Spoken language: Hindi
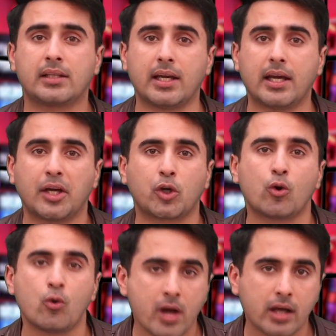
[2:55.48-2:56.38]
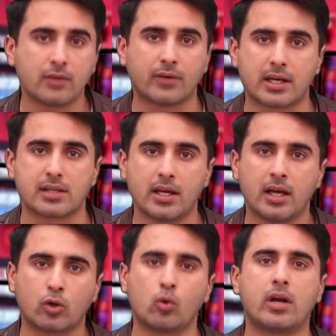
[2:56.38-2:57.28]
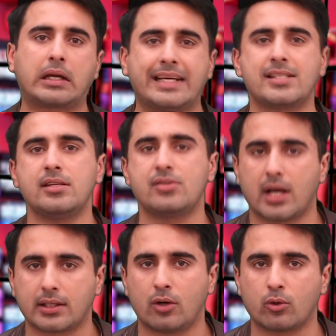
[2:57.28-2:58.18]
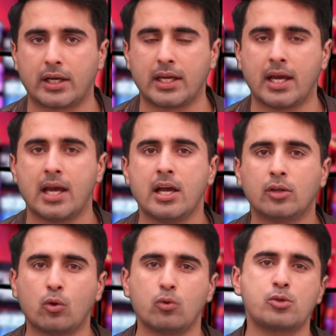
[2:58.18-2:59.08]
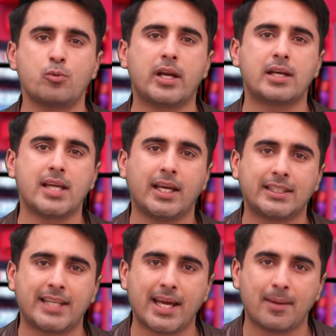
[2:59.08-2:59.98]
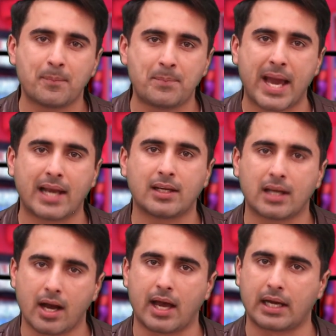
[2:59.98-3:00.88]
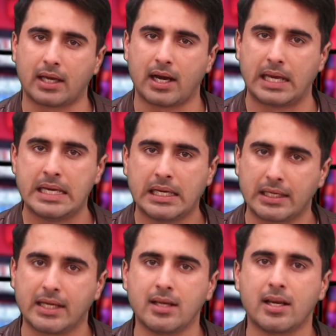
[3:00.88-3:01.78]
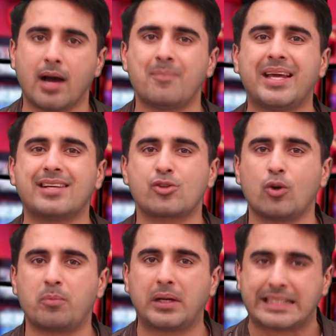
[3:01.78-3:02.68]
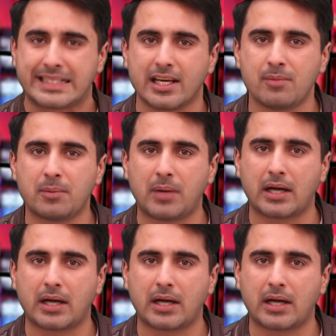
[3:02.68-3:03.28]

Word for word: कि कोरोना की वजह से कोरोना केसेस ज़्यादा हो रहे हैं तो उस वजह से ये बैन लगाया गया है लेकिन हमने इसके ऊपर डिटेल में